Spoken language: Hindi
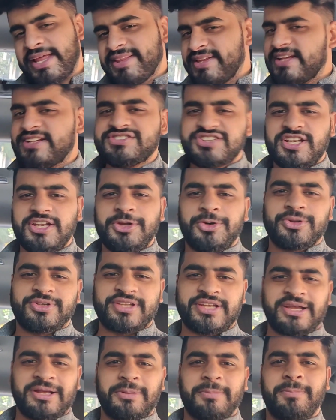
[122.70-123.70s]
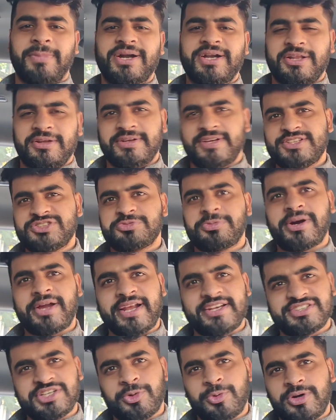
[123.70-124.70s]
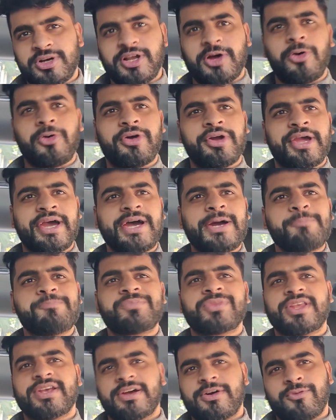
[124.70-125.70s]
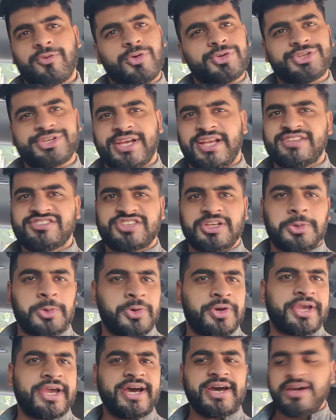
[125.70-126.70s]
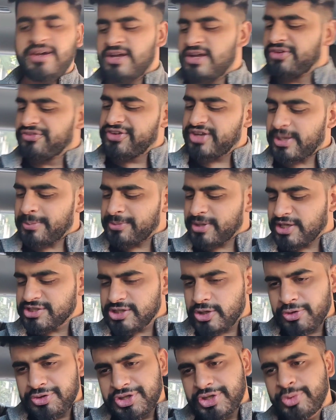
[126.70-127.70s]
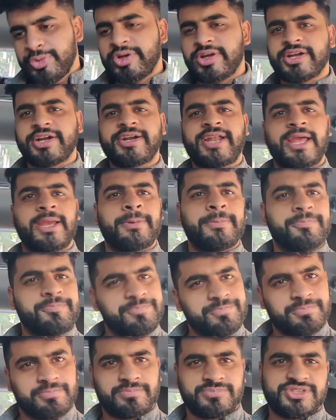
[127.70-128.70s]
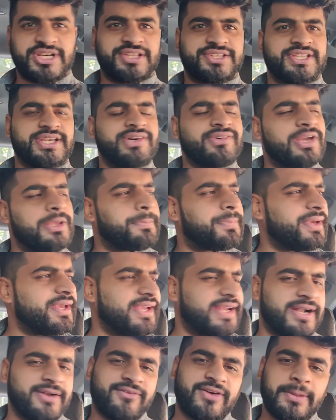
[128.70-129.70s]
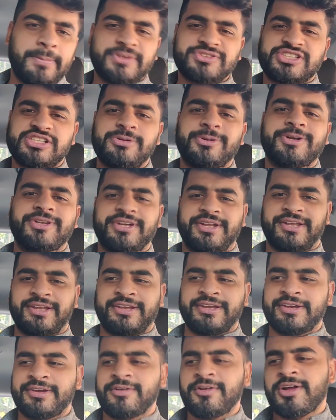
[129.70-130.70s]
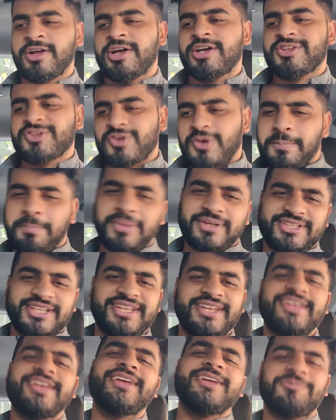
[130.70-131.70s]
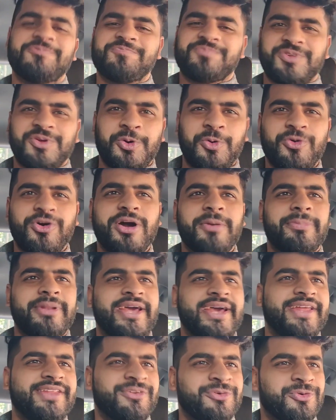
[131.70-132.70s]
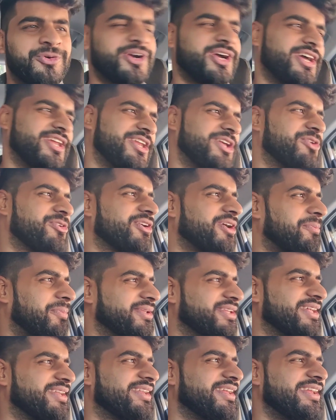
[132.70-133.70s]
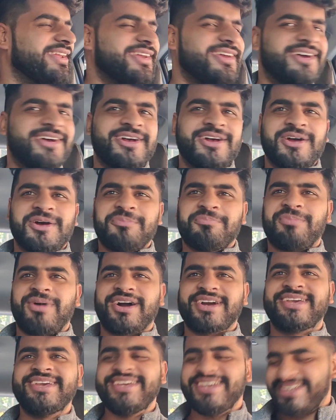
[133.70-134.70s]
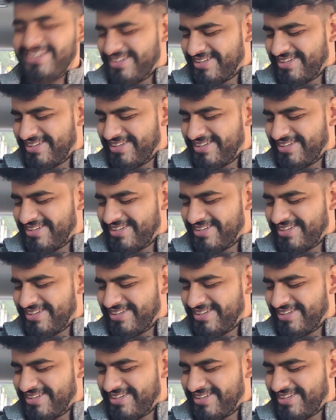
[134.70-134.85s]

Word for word: प्लान कैंसिल नहीं होते बट इस बार ऐसा उल्टा हो गया वो तो कैंसिल हो गया फिर हमने कहा चलो न्यू ईयर के टाइम जाते हैं वहीं पे एंड वहीं पे सेलिब्रेट करेंगे तो अब पता नहीं होगा प्लान होगा या नहीं होगा पता नहीं बाकी